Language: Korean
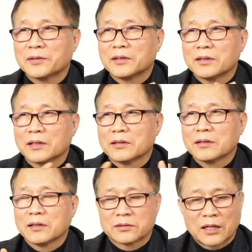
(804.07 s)
그러니까
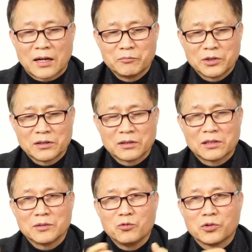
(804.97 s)
이게 사람들을
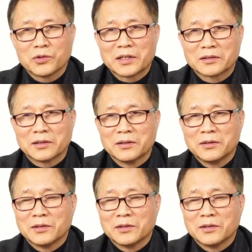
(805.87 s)
끌어모으기 위해서